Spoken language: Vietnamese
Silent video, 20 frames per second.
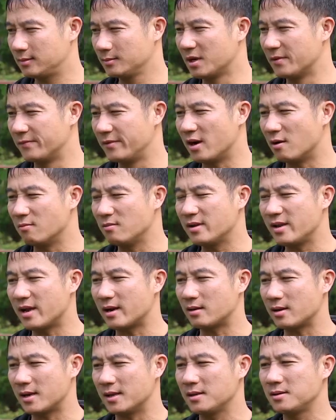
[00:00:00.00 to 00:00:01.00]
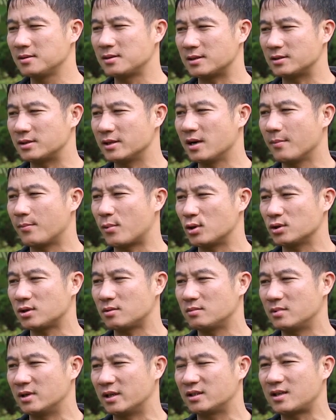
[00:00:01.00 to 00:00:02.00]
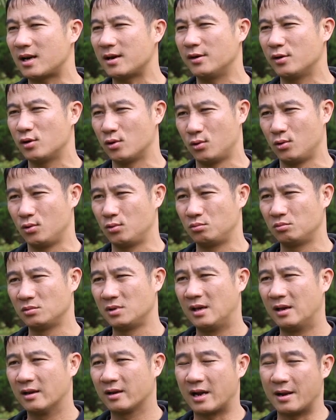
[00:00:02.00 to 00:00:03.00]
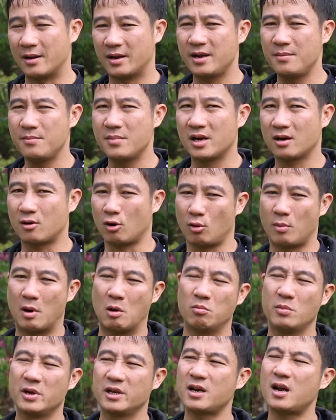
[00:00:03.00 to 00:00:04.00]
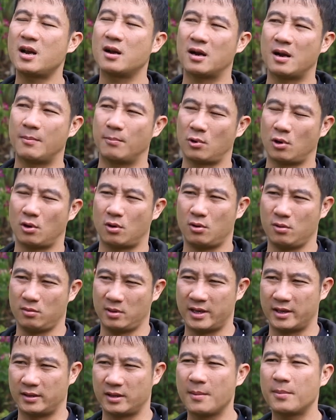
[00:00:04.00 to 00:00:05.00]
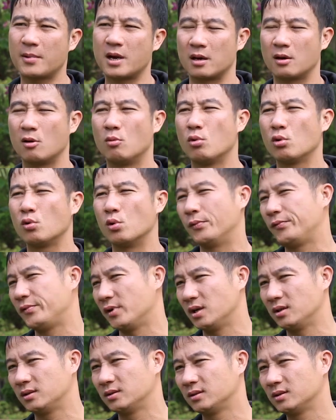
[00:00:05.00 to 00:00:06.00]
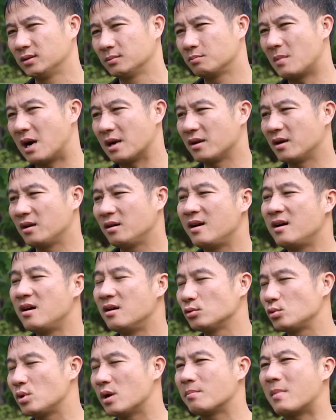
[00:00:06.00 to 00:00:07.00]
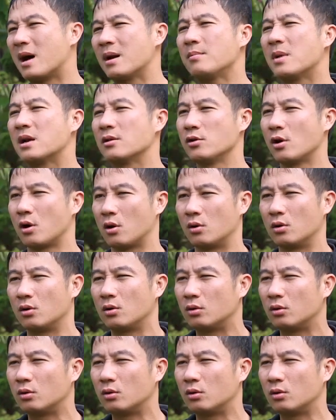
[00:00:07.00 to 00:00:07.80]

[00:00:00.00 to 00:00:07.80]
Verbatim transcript: Bởi vì ông ấy nhận thấy từ trận Singapore sang đến trận Indo, cái khi mình có bóng mình rất là gặp khó để tiếp cận cầu môn đối phương bằng những đường truyền bắn bật nhỏ,